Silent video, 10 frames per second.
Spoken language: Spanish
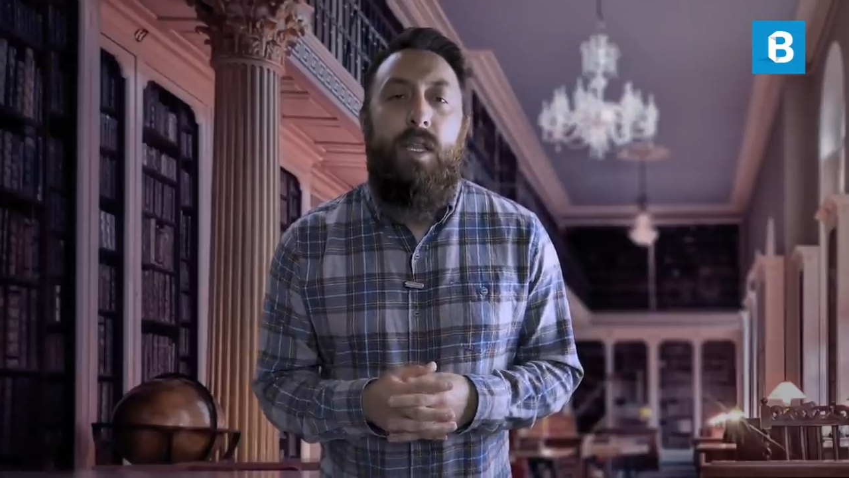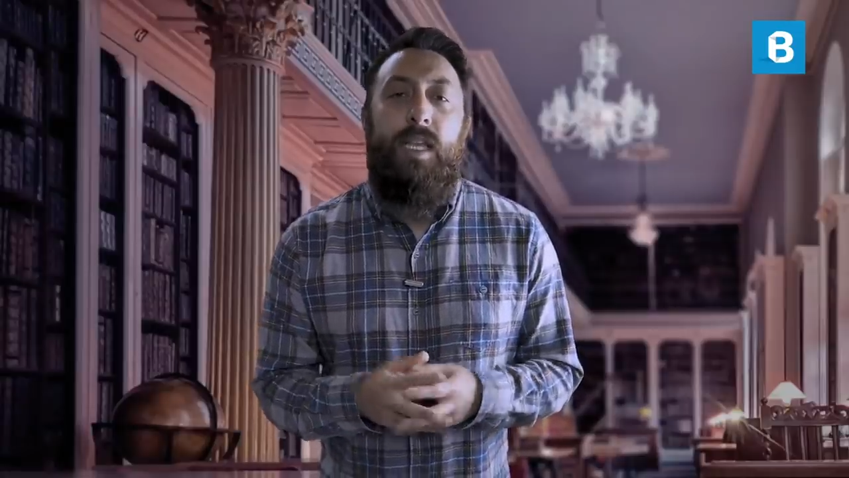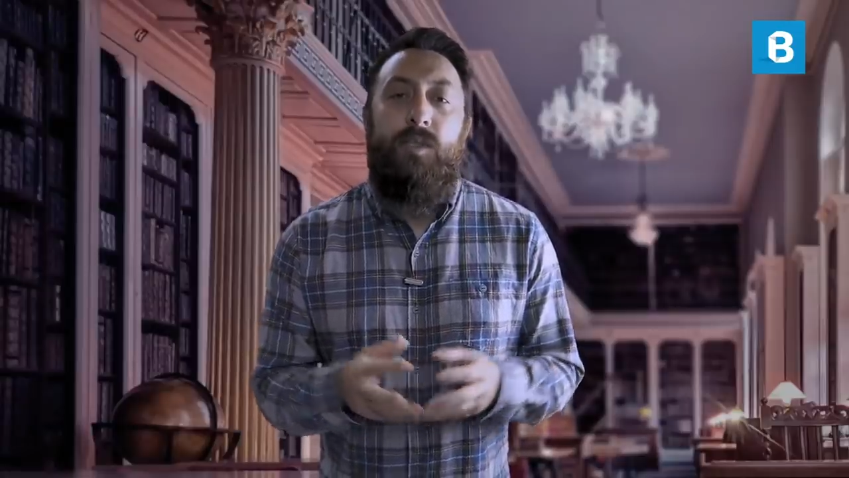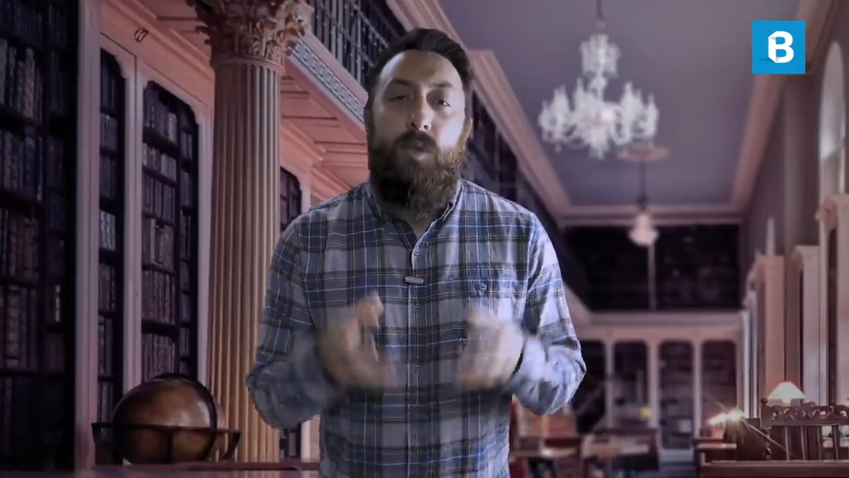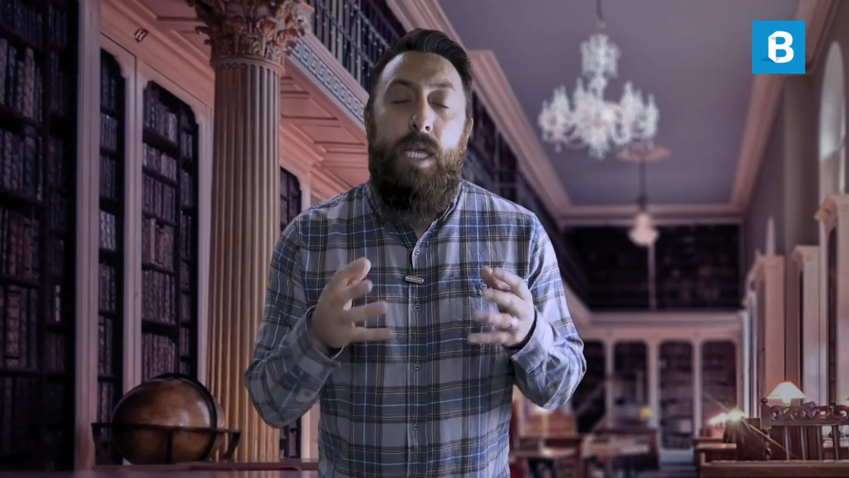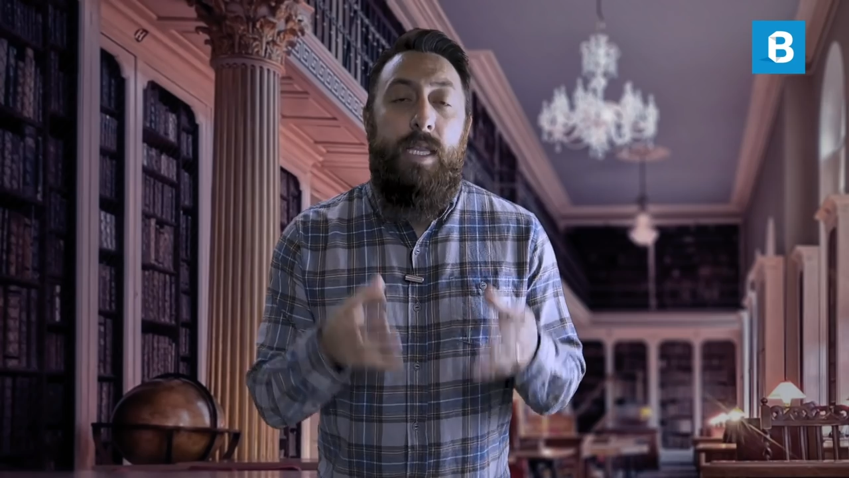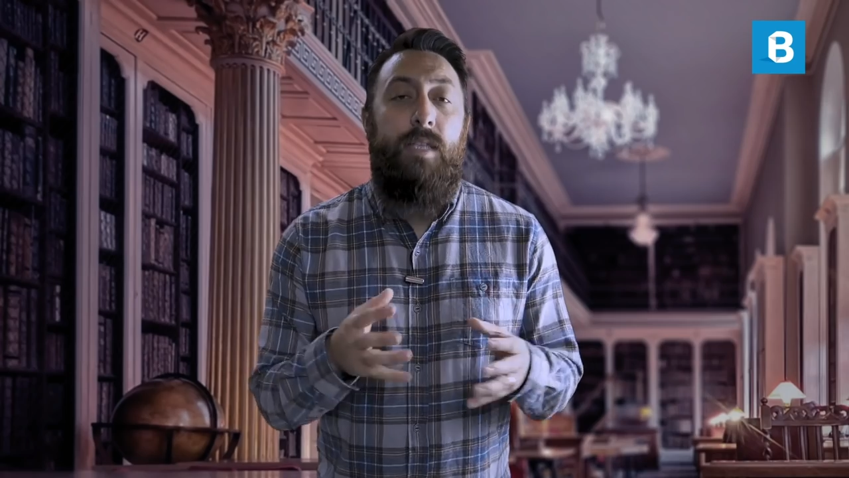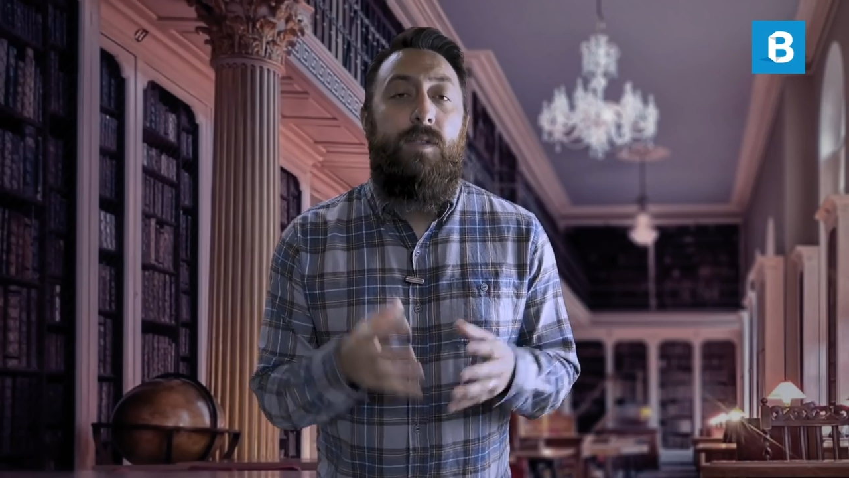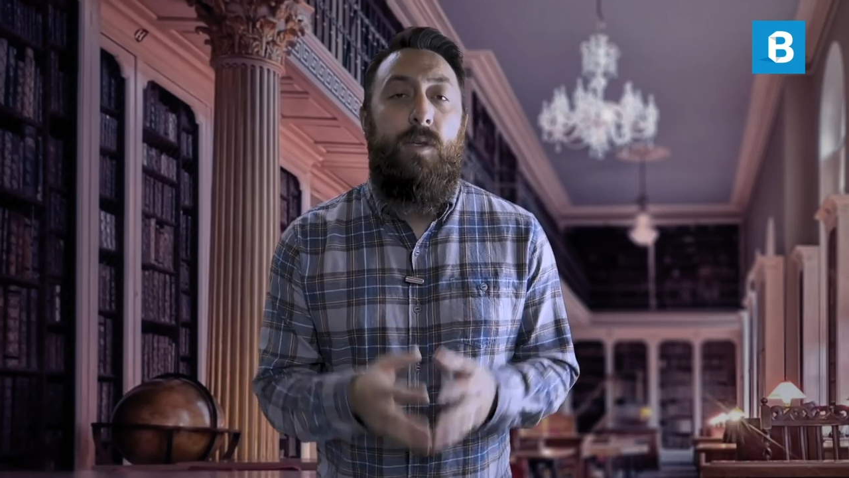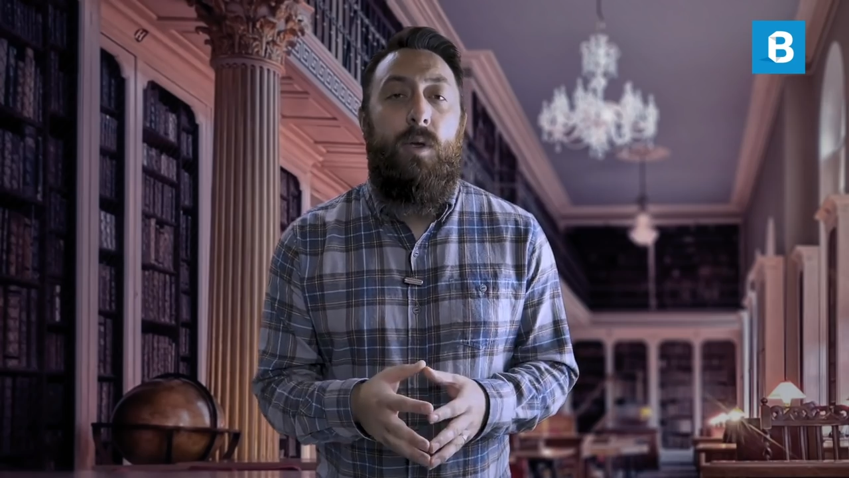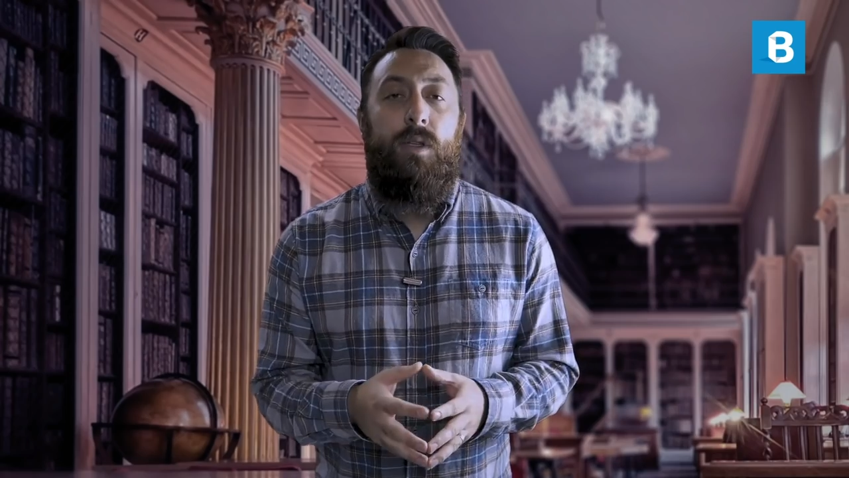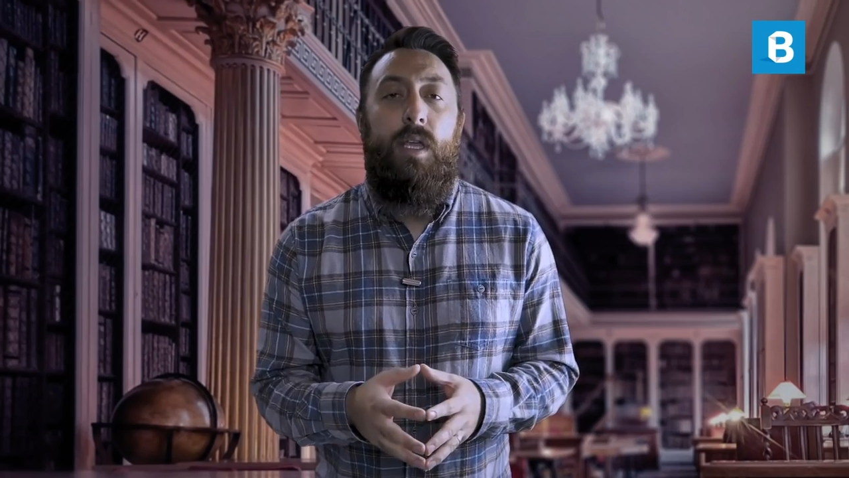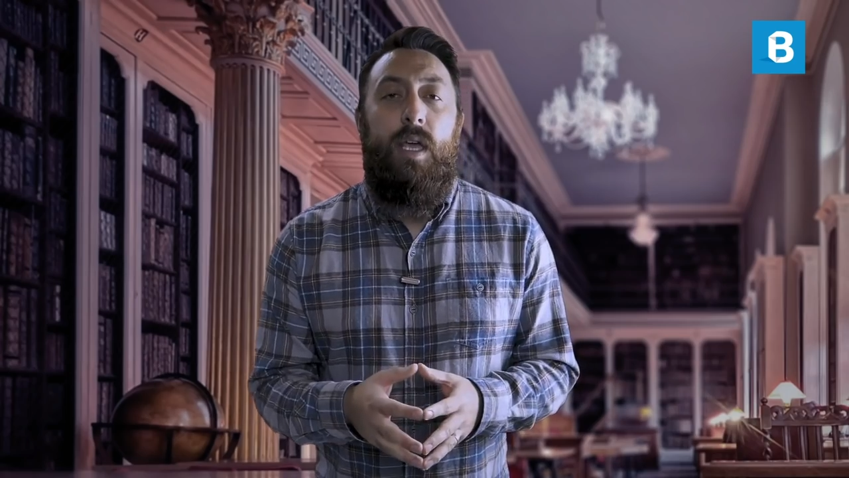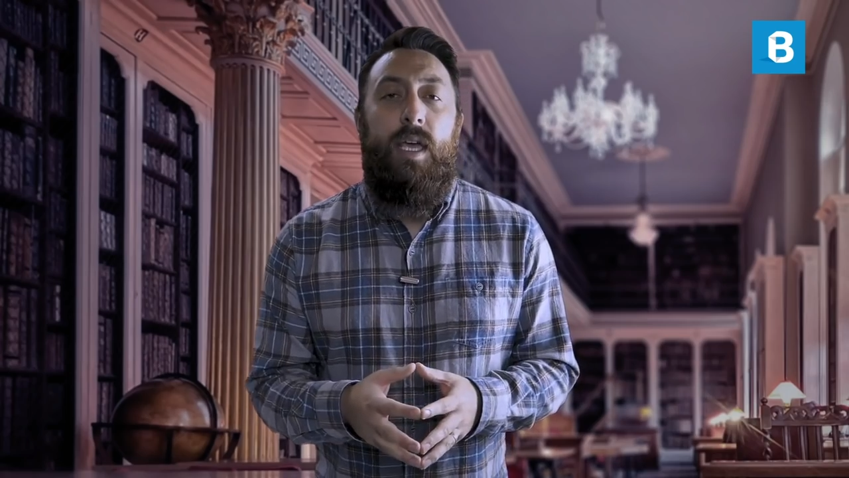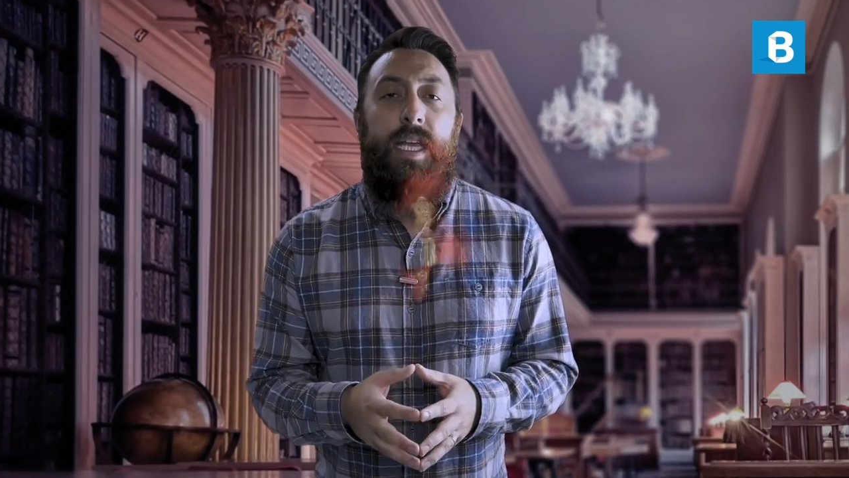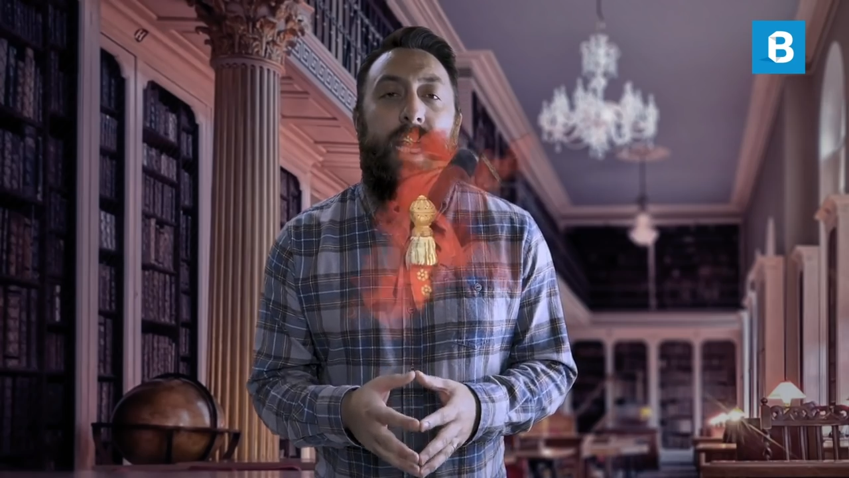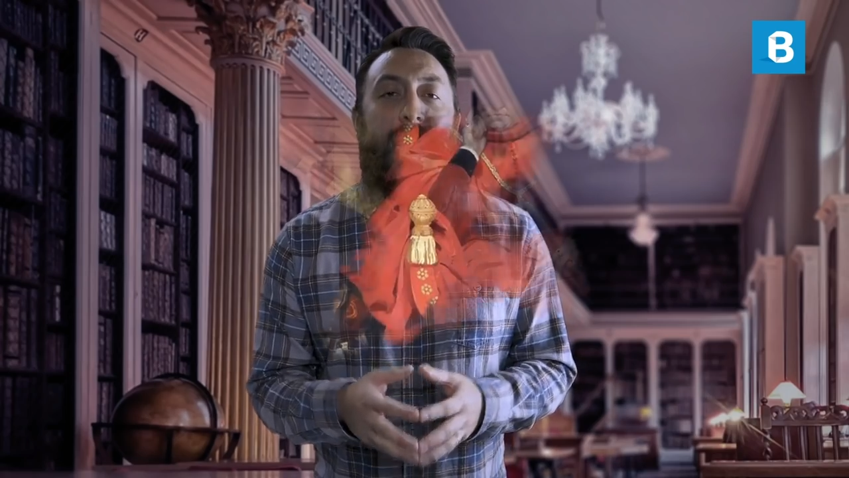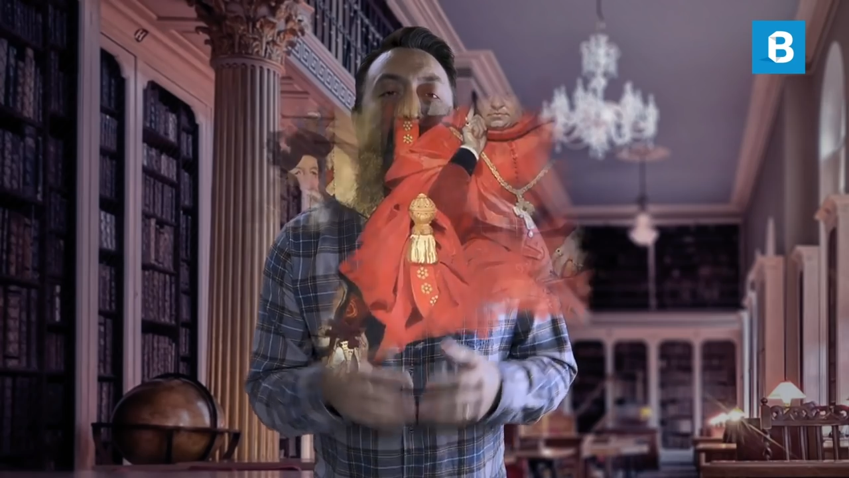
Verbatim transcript: de su detención era